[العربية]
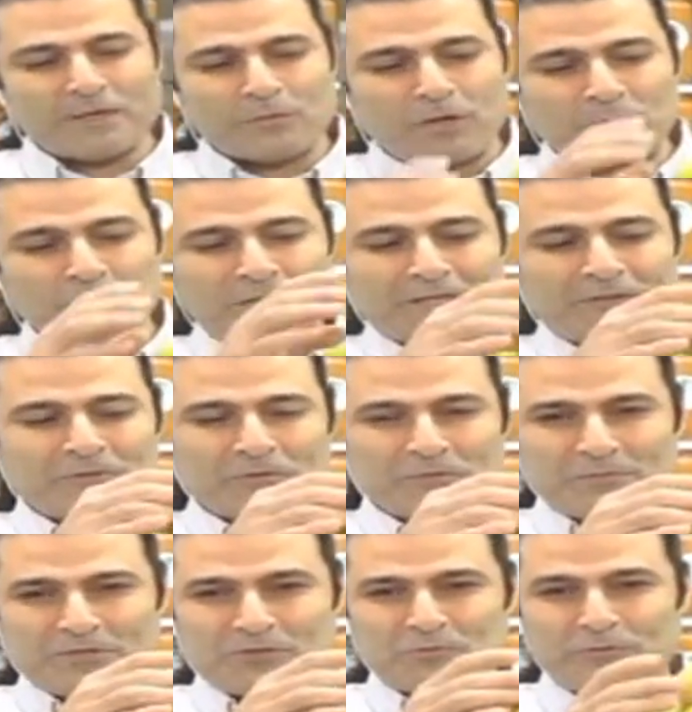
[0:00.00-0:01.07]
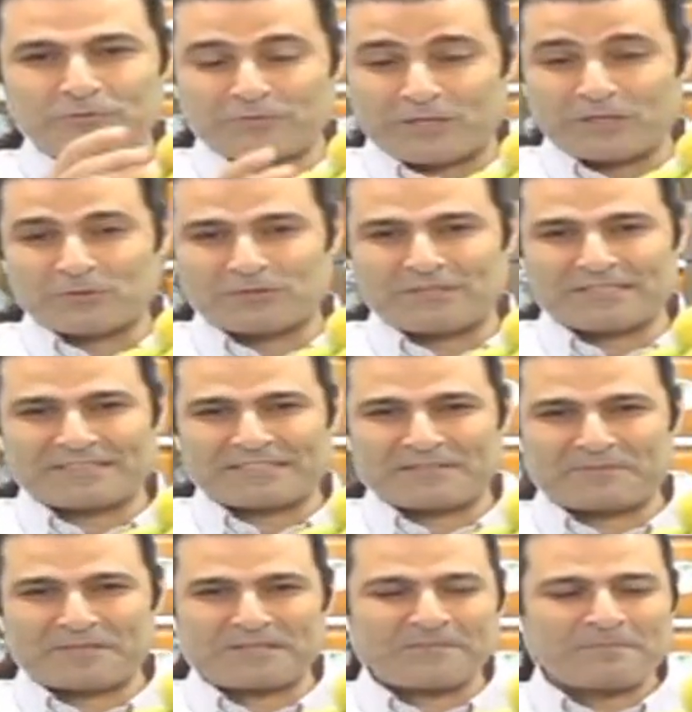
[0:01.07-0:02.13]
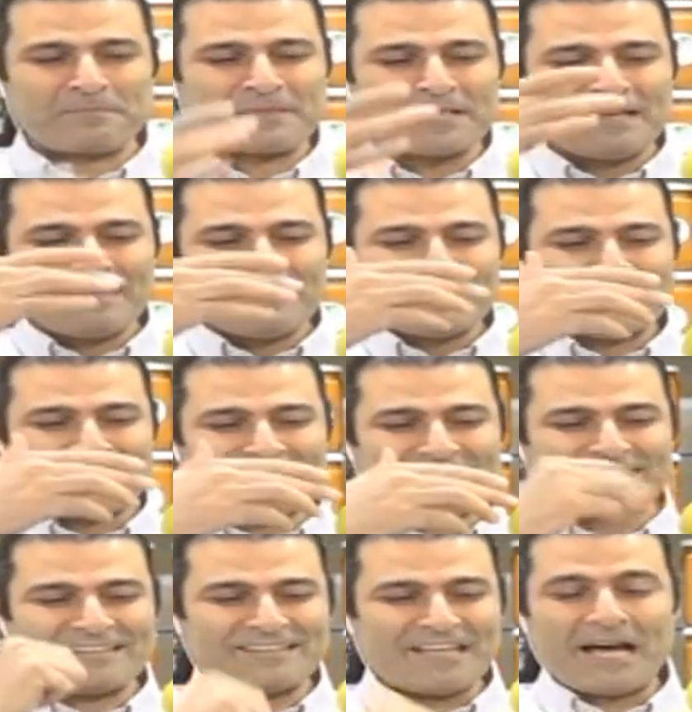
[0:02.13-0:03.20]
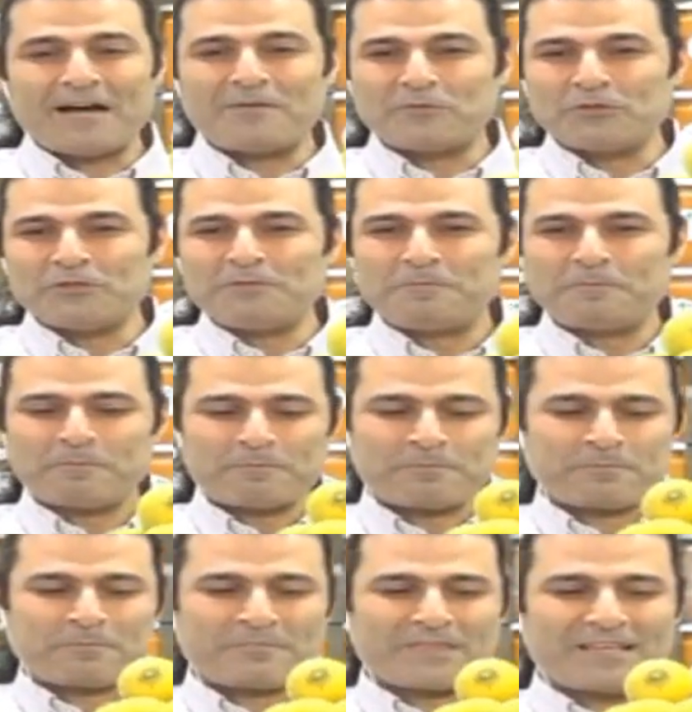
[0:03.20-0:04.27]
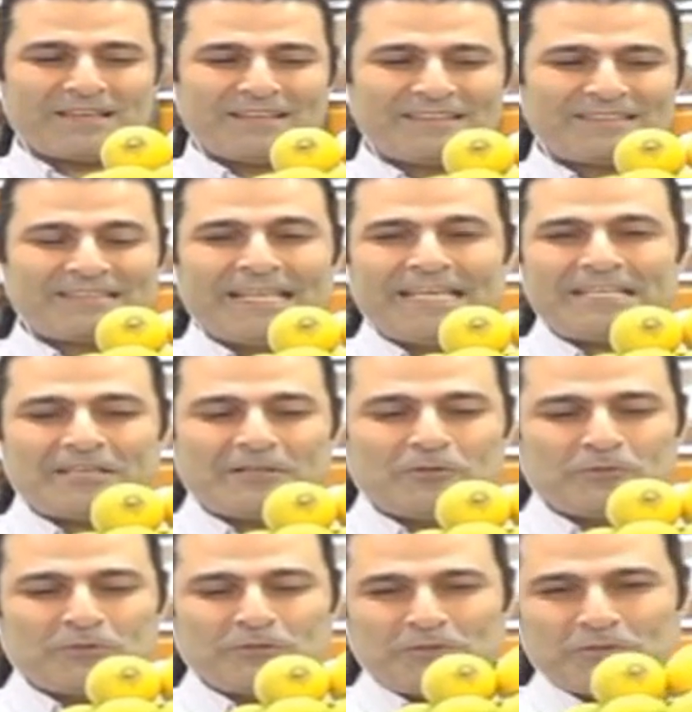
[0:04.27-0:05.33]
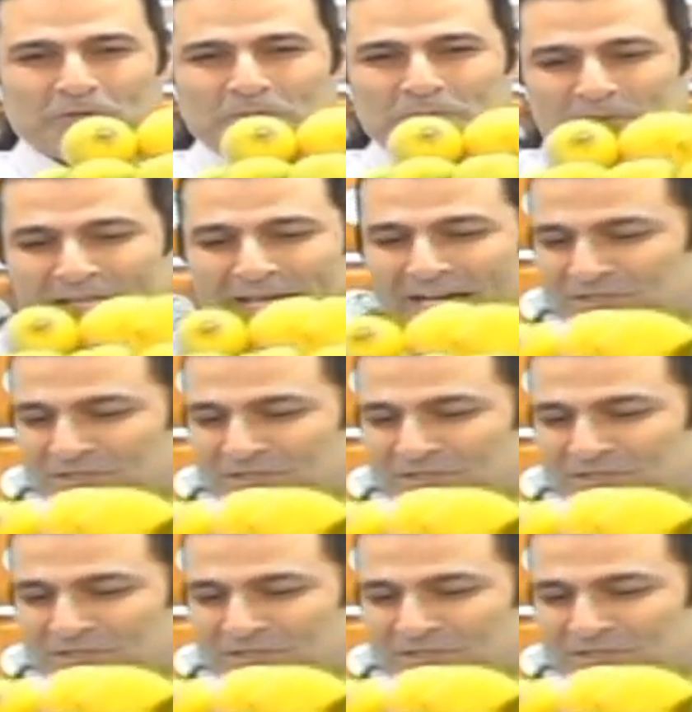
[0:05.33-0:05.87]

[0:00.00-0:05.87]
وقونا اياهم بشوف كانوا كثير طيبين نعم آه الحامض 2 كيلو اليوم ب